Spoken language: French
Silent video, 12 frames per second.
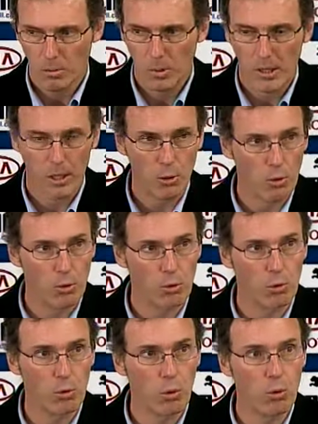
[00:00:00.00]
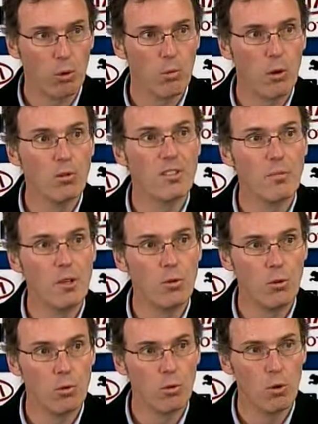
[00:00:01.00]
pris trop de bonnes
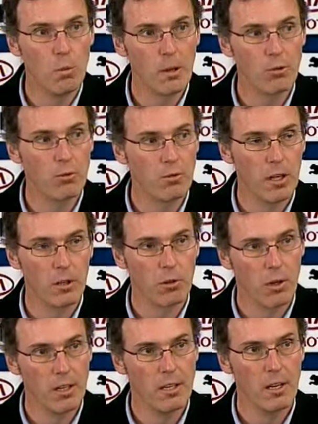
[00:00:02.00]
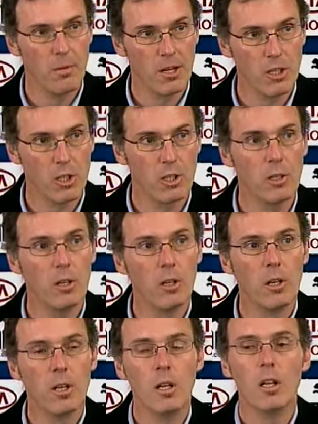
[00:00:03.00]
habitudes de ne pas souffrir, de gagner les matchs.
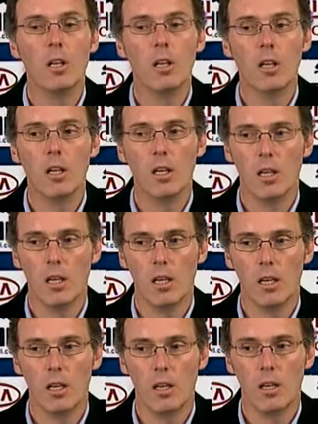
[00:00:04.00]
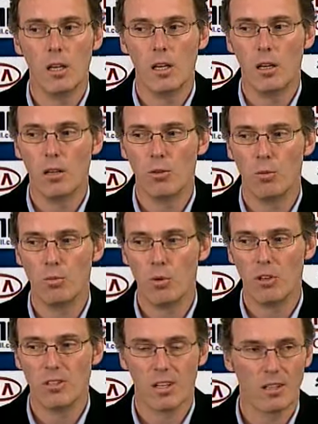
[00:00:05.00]
Et
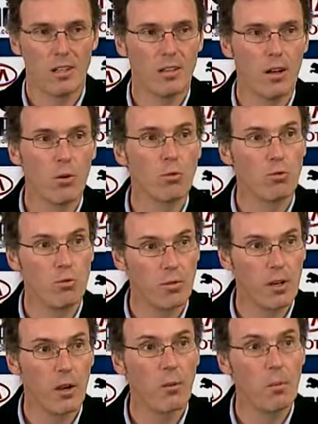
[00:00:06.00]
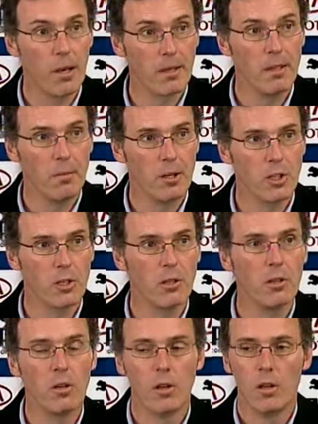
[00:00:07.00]
depuis un certain temps, on souffrait, on perdait des matchs.
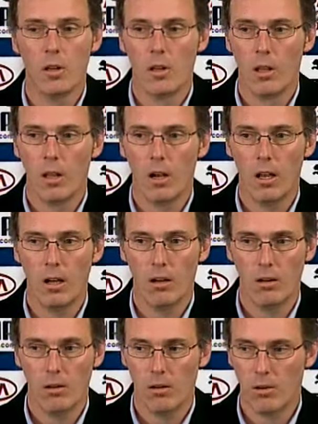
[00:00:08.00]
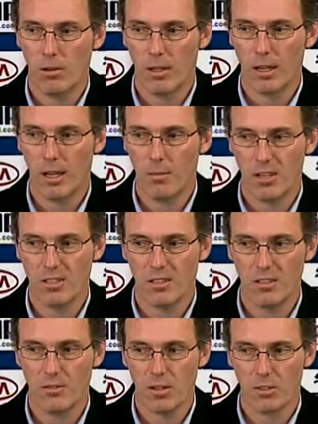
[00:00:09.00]
Là, euh, on a quand même la
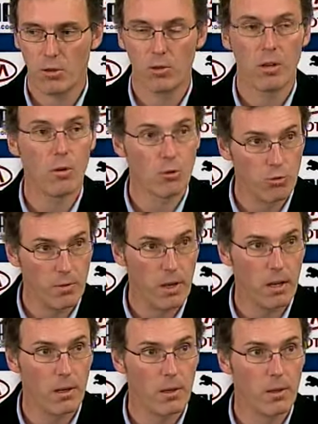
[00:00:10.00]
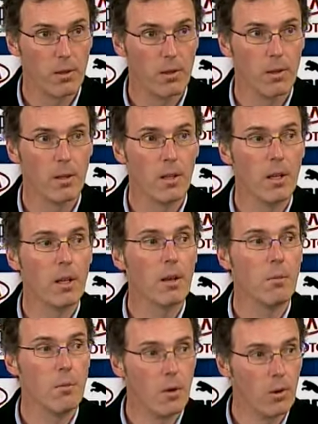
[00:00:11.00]
satisfaction d'avoir souffert,
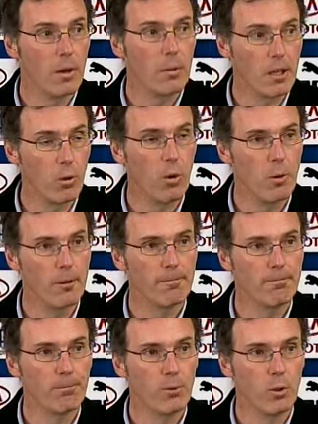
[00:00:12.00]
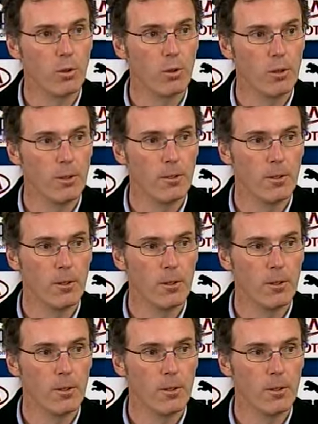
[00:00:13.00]
mais on a pris trois points. Donc, euh,